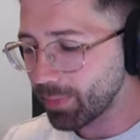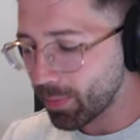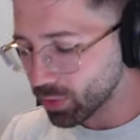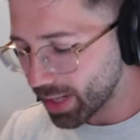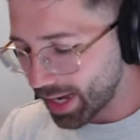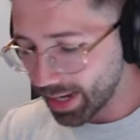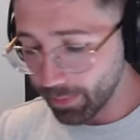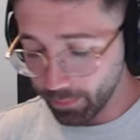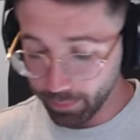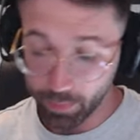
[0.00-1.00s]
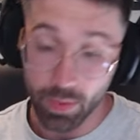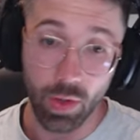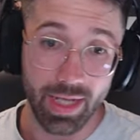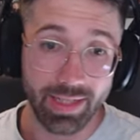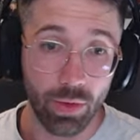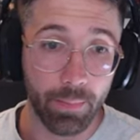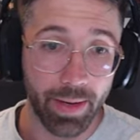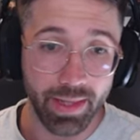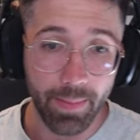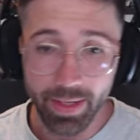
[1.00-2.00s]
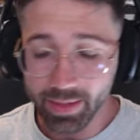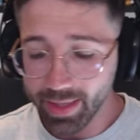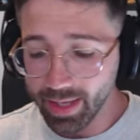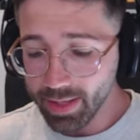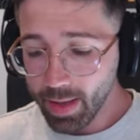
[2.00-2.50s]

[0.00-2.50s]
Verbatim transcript: vamos a mm, echar un par de partidas